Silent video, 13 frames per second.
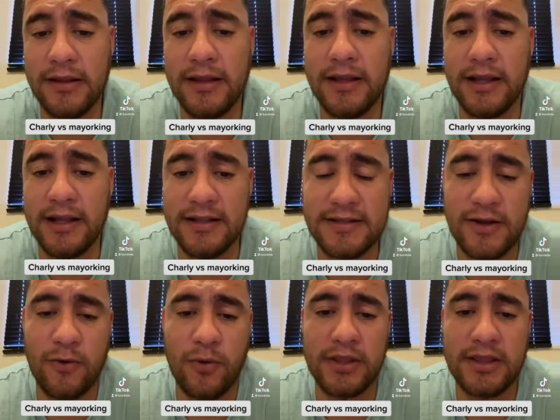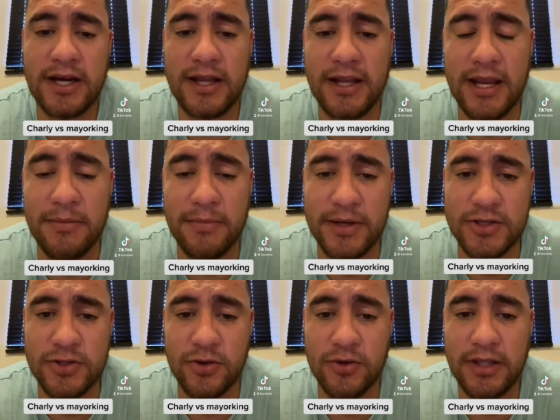Él se encuentra en la
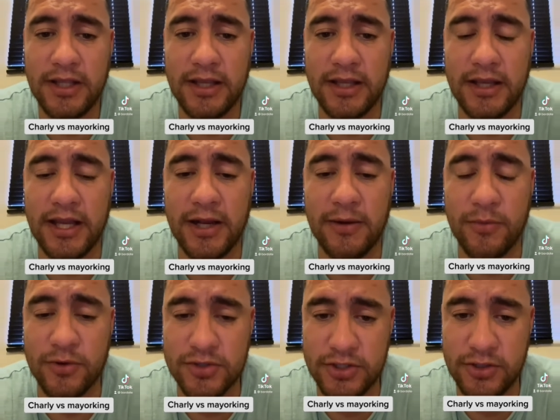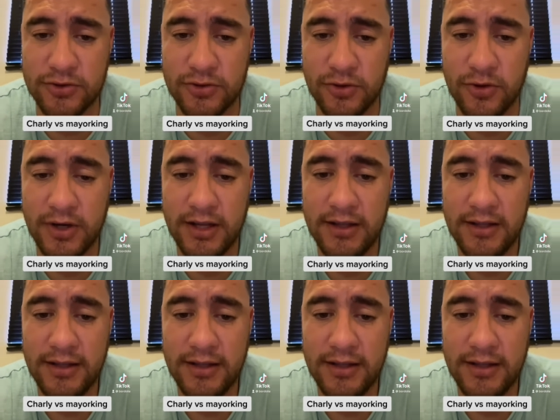prisión de Hermosillo, Sonora,